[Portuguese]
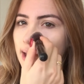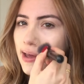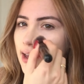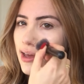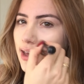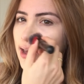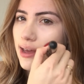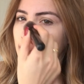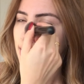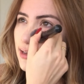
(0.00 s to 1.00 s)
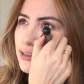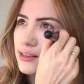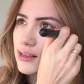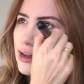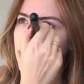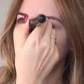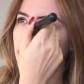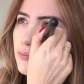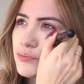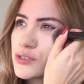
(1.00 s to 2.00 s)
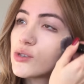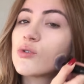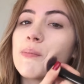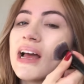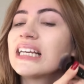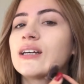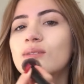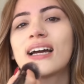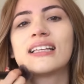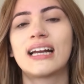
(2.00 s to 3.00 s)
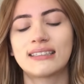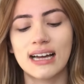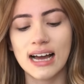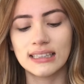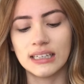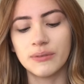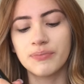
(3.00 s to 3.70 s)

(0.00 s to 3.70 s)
É, então, se sua pele não está hidratada,